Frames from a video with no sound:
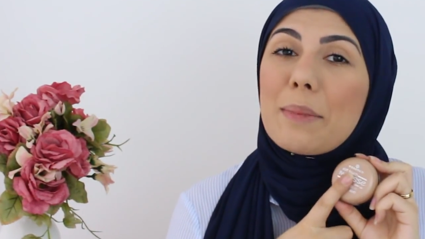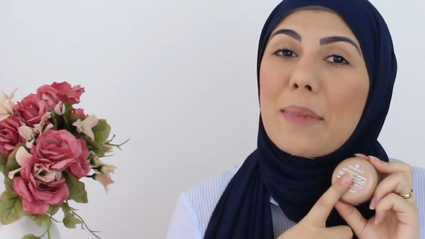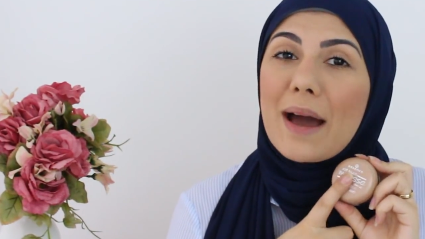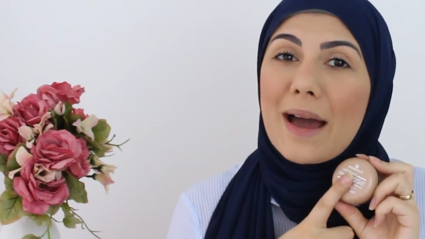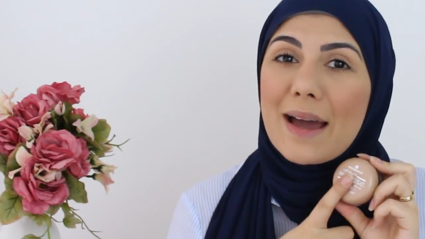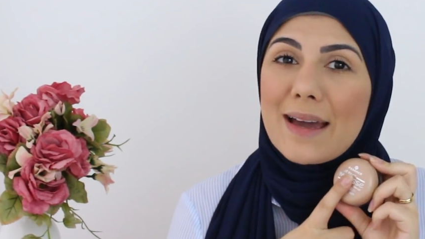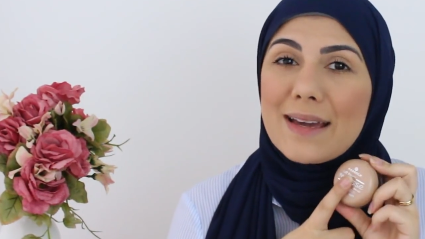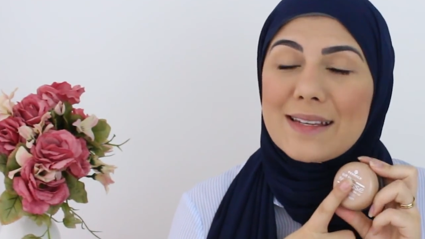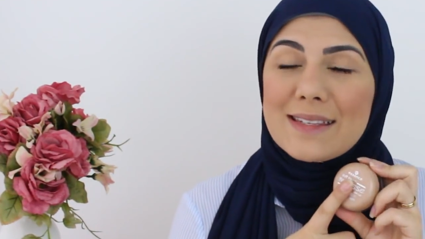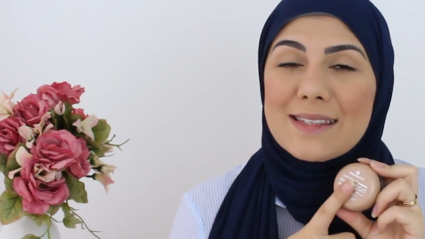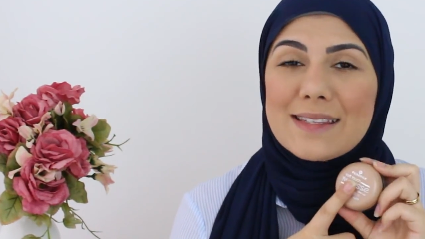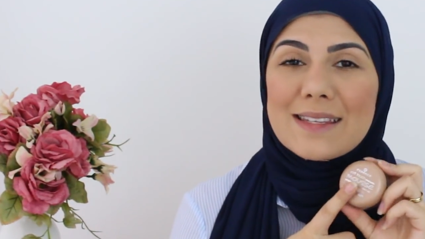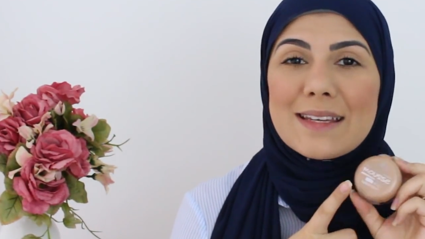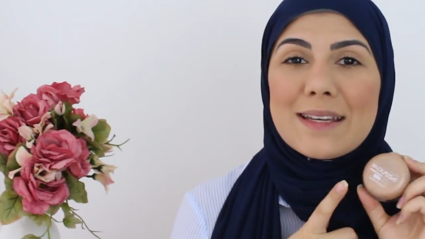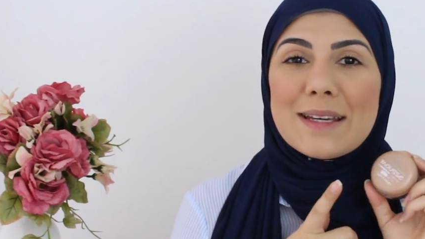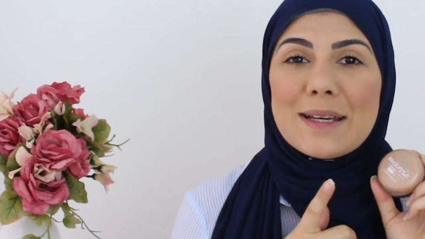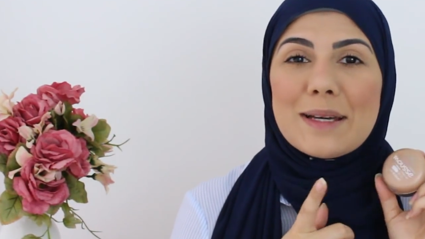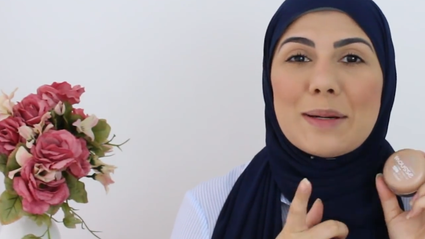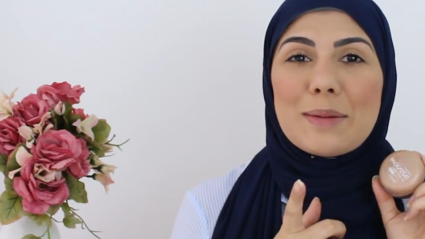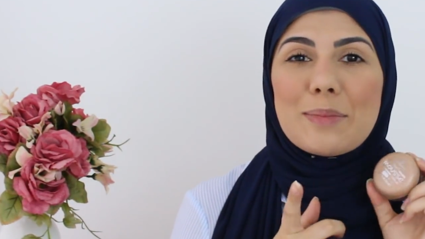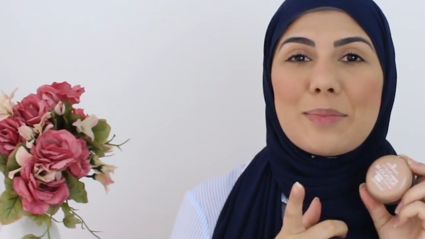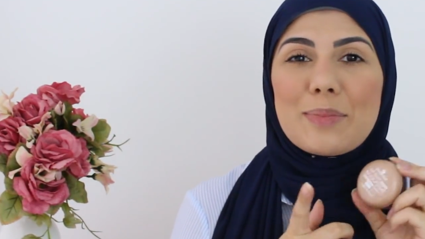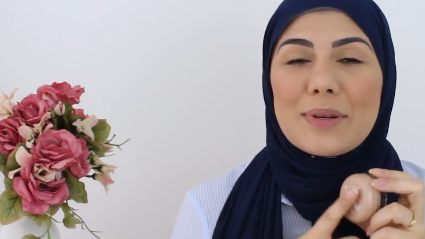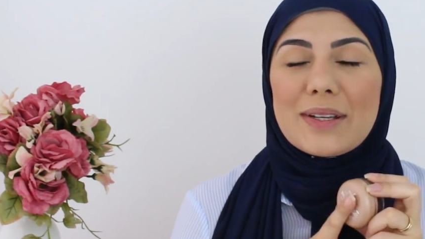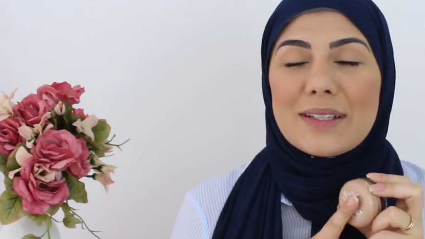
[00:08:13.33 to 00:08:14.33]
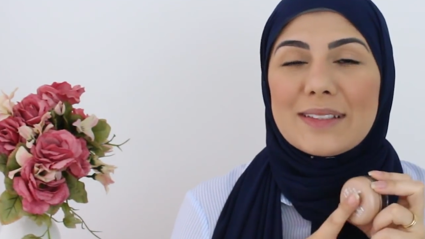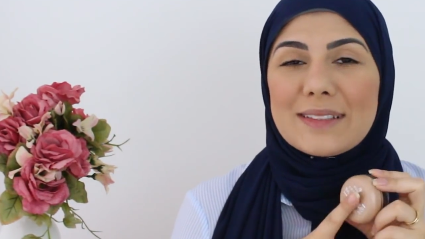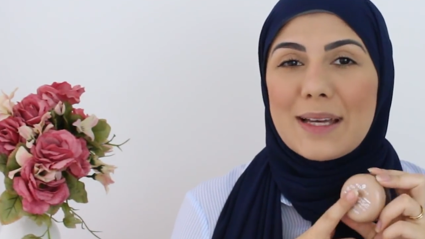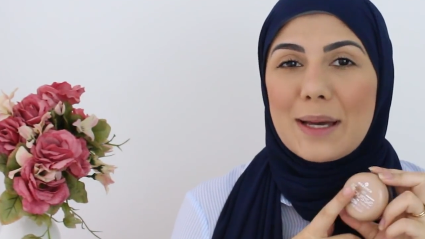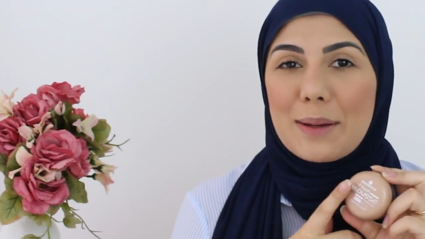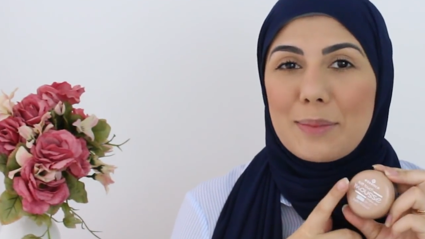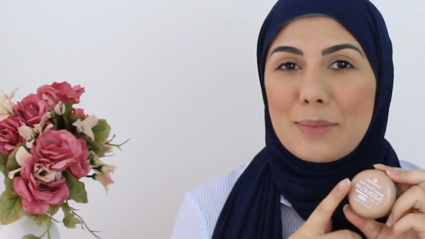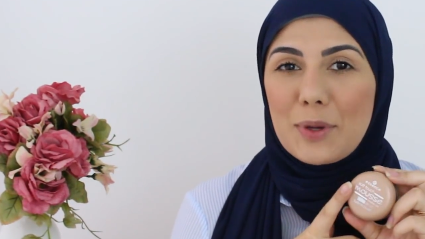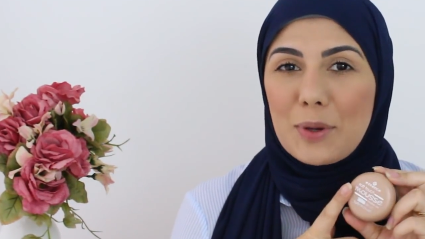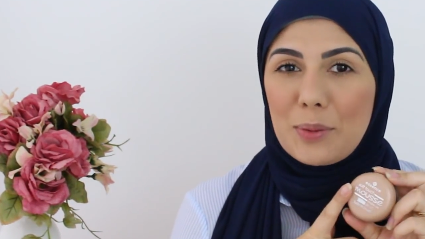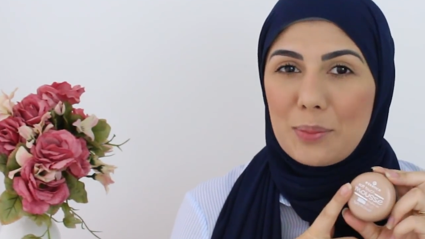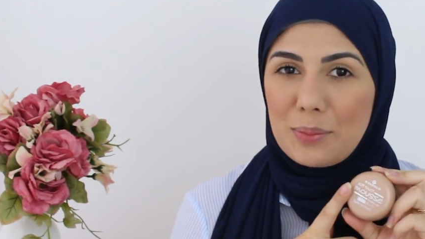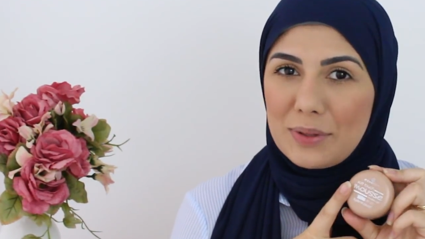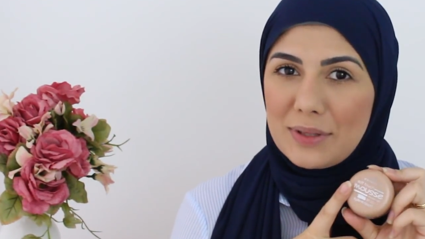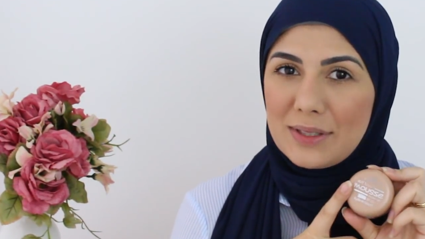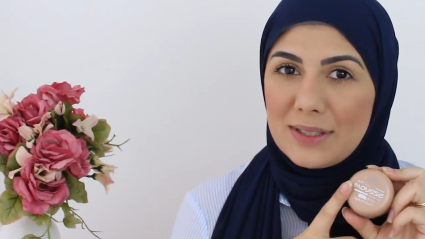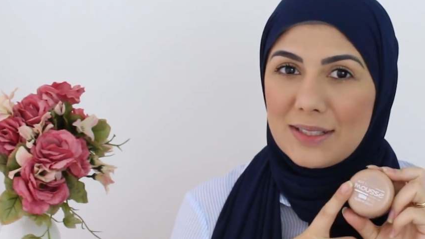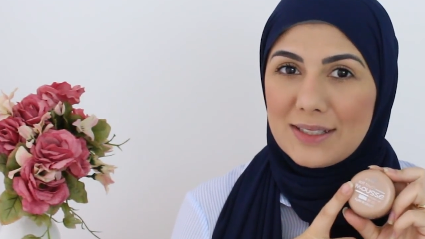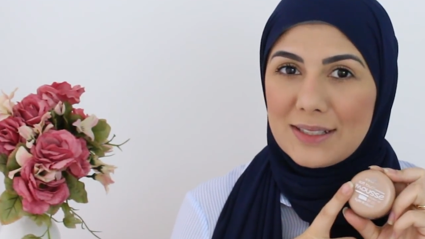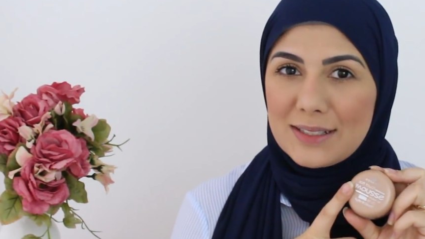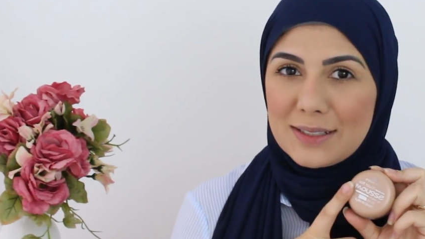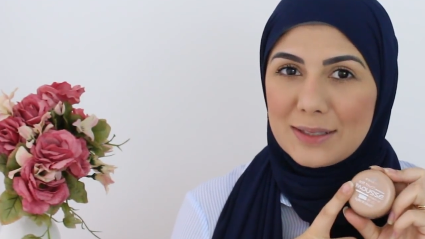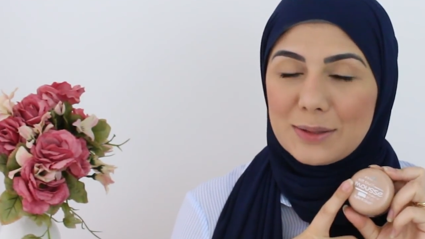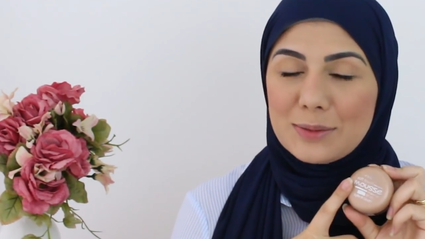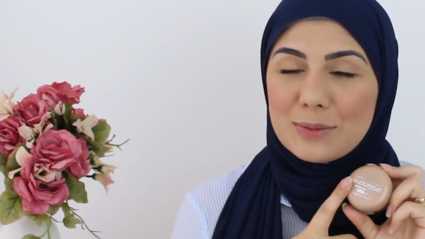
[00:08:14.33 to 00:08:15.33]
mais para dar a minha
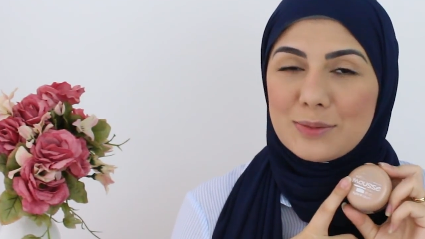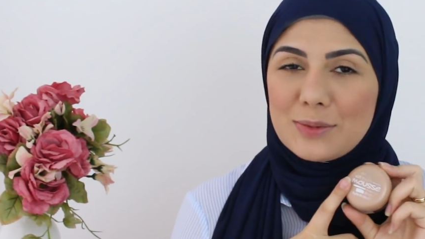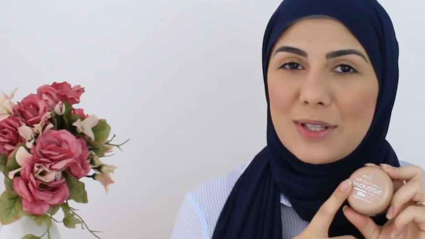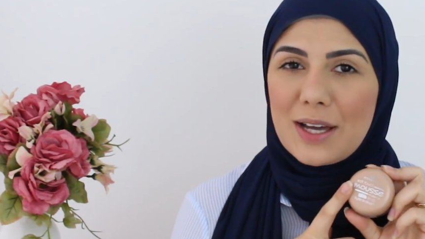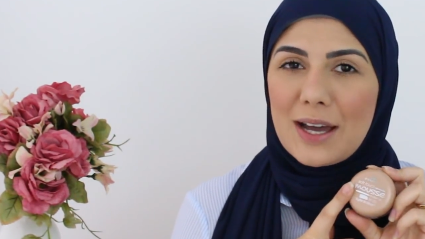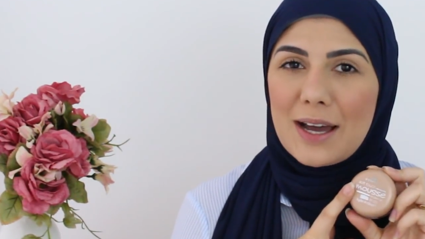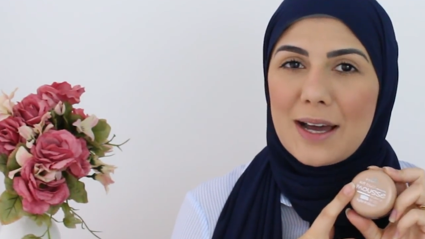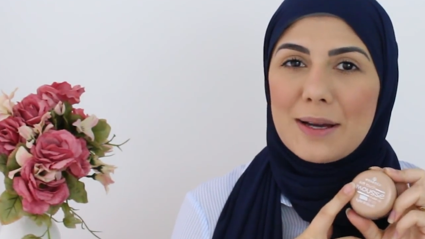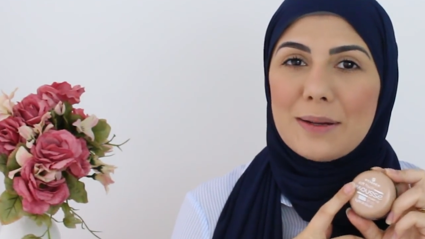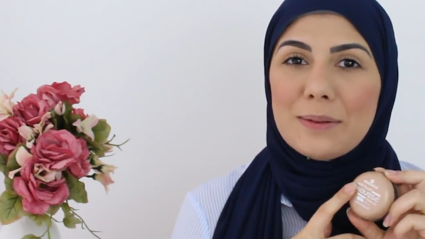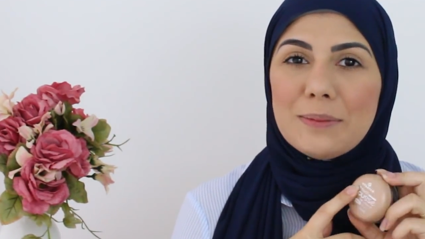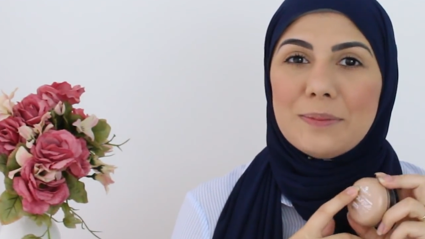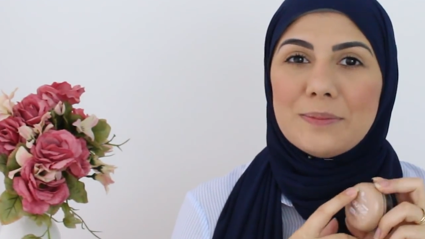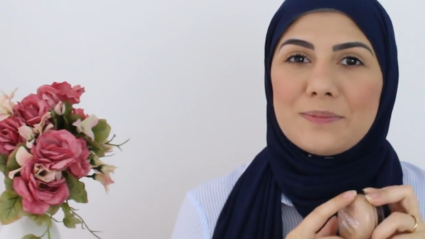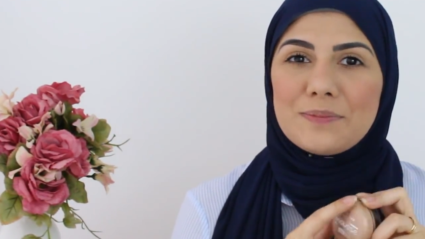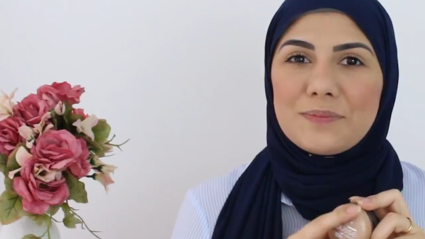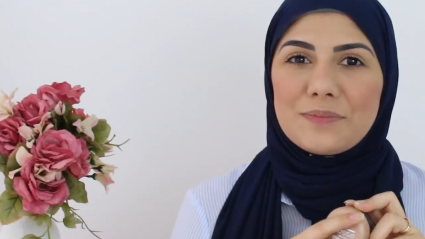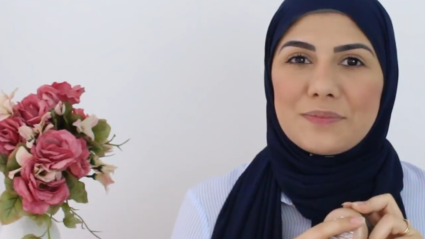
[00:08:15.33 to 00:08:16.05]
opinião, tá?